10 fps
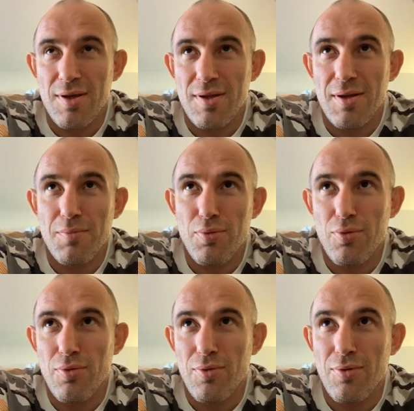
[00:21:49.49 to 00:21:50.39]
это
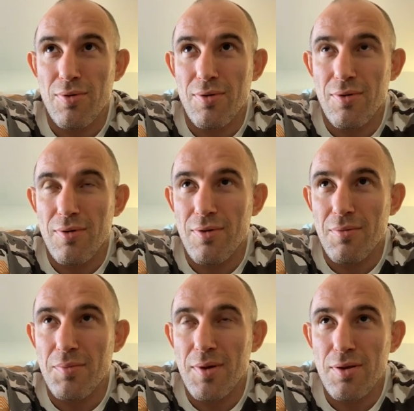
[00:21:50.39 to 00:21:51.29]
по
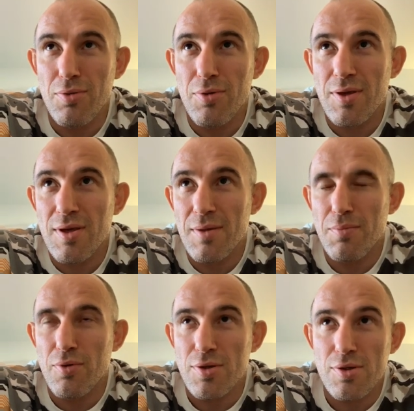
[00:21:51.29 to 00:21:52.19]
биологии,
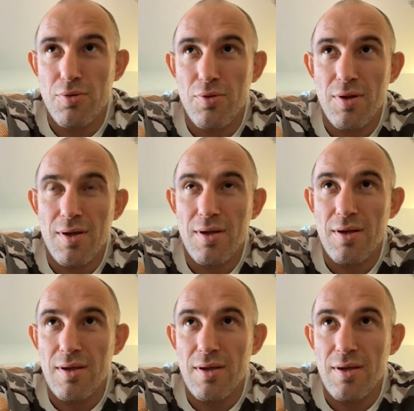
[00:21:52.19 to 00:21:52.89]
по истории